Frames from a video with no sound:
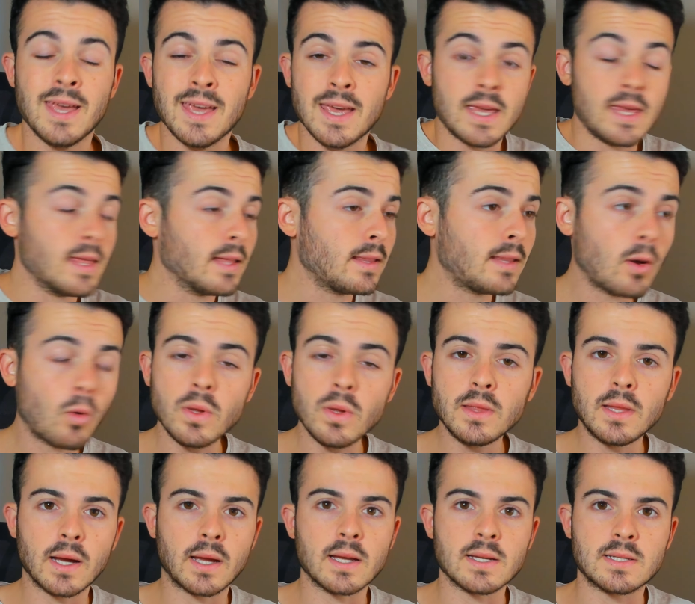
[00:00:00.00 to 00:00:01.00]
Y date
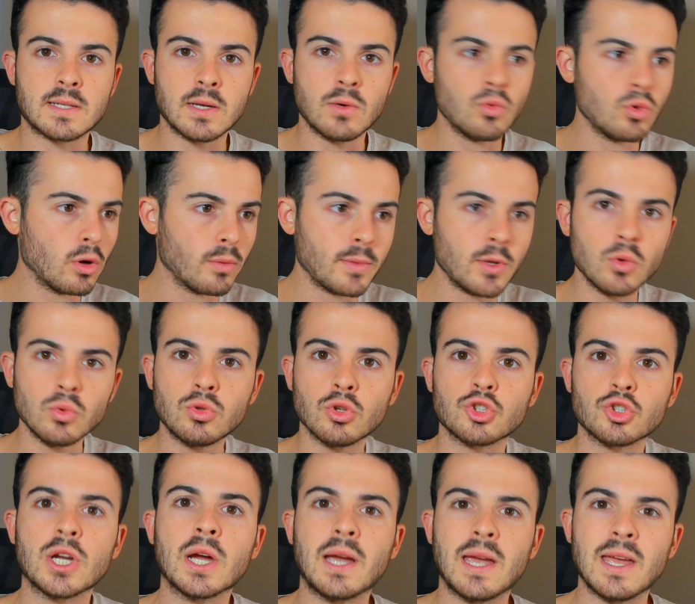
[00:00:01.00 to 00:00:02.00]
cuenta que hace unos minutos
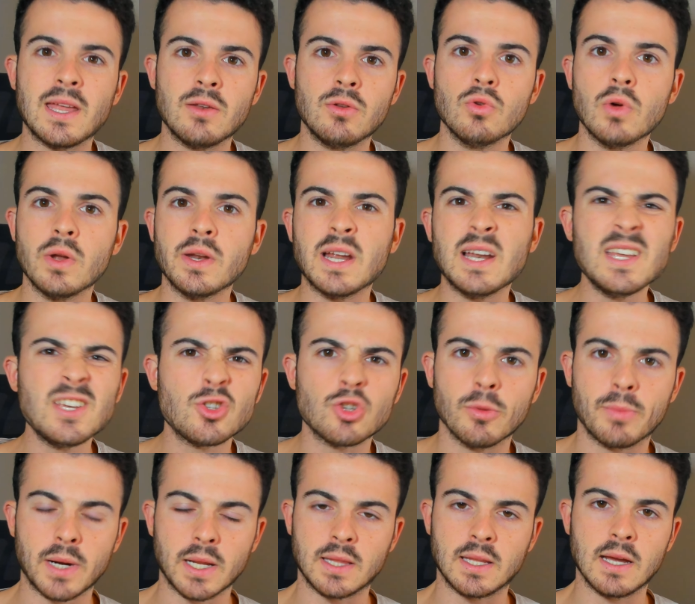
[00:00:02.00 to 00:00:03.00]
ya que no analizo
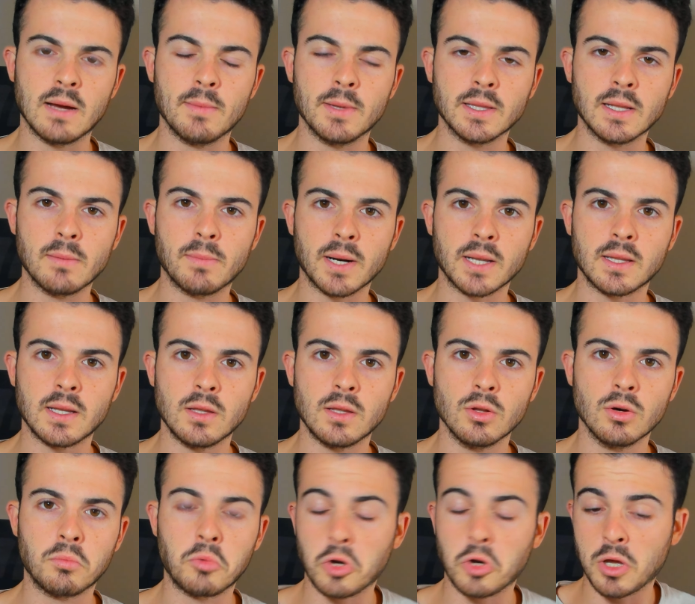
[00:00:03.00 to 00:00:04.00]
prácticamente el
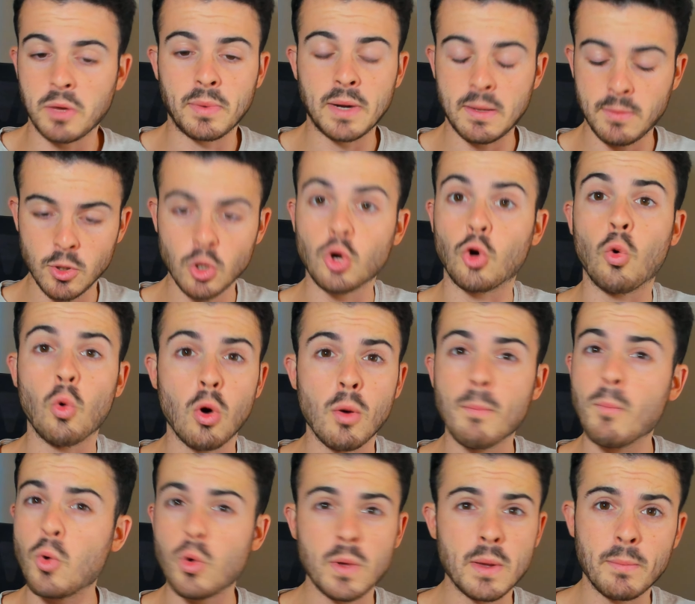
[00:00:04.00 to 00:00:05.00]
partido, porque para mí hoy jugó
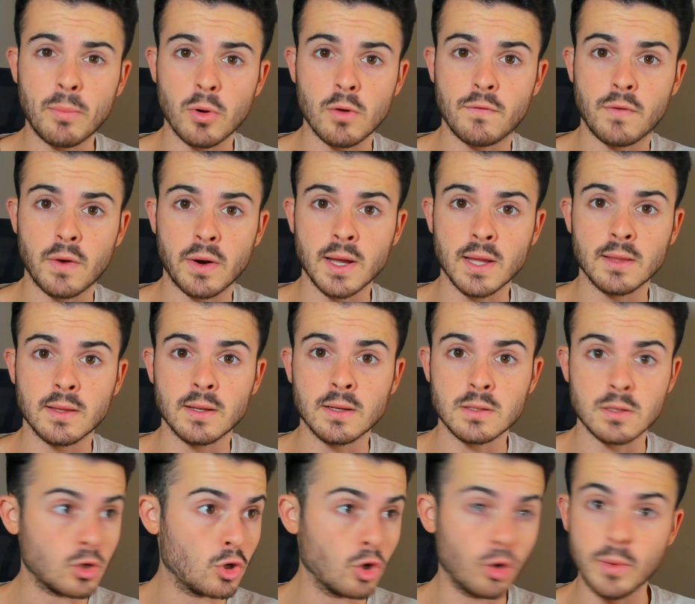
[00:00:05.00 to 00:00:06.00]
muy bien Paul Fernández,
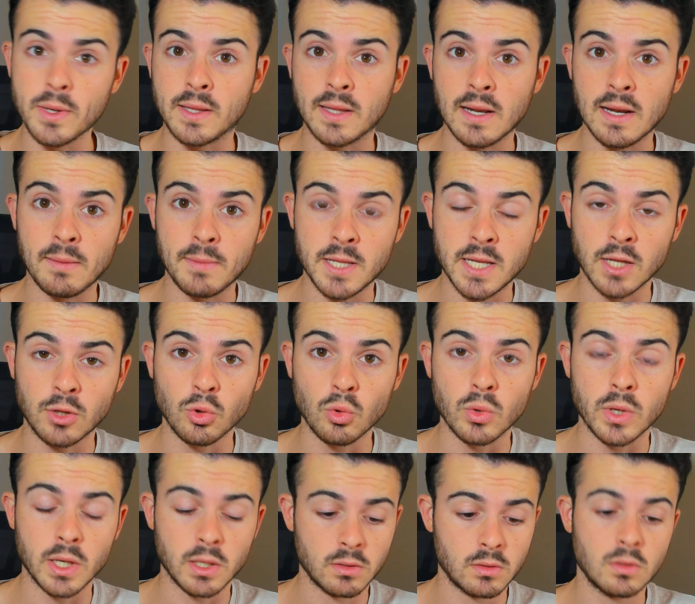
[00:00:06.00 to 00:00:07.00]
lo viste en la
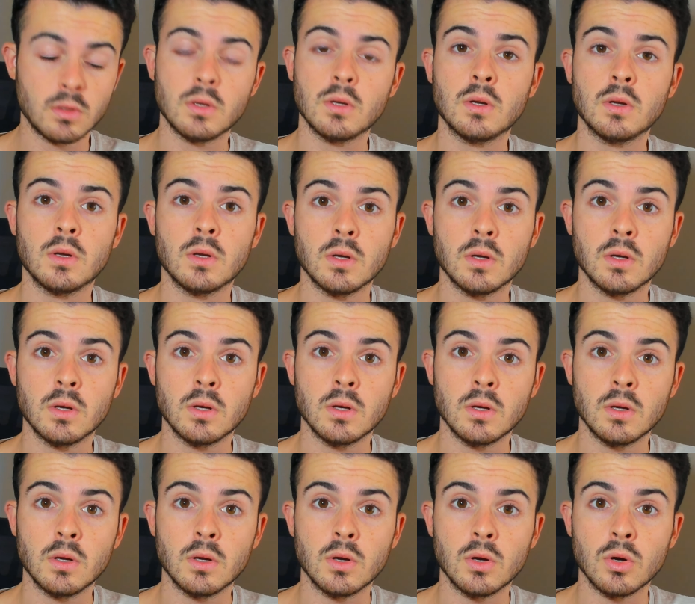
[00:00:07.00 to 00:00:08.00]
miniatura,
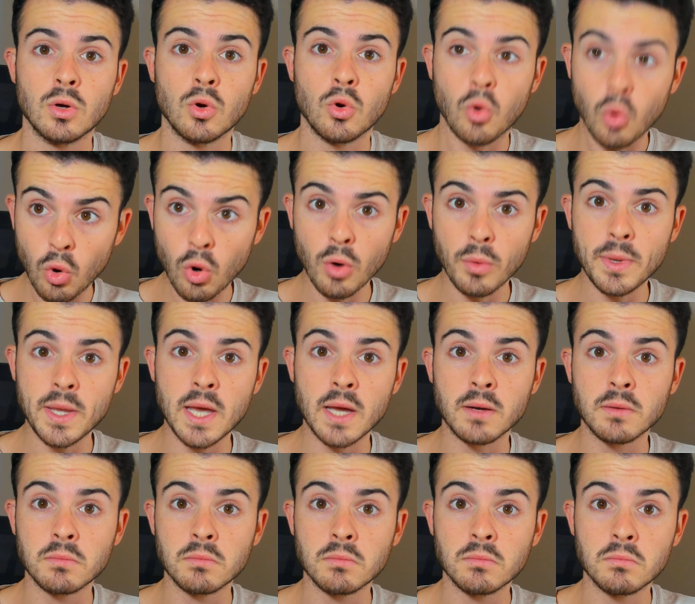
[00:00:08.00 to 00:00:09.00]
jugó
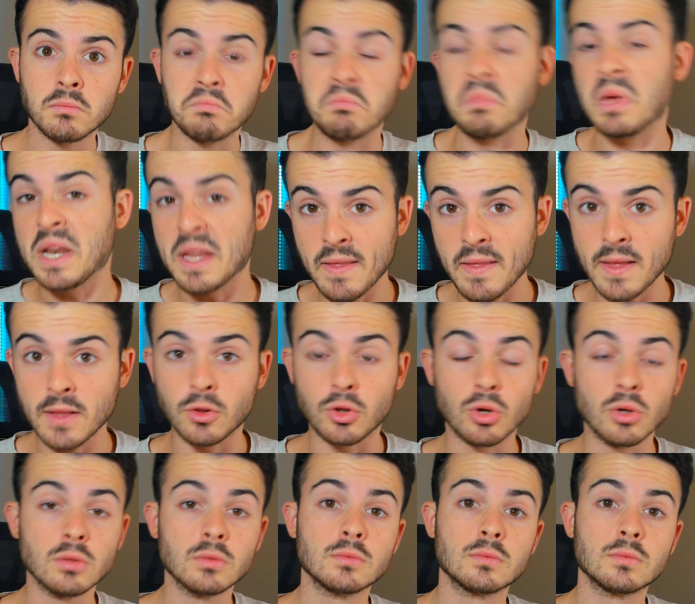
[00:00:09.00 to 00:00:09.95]
bien Benedetto,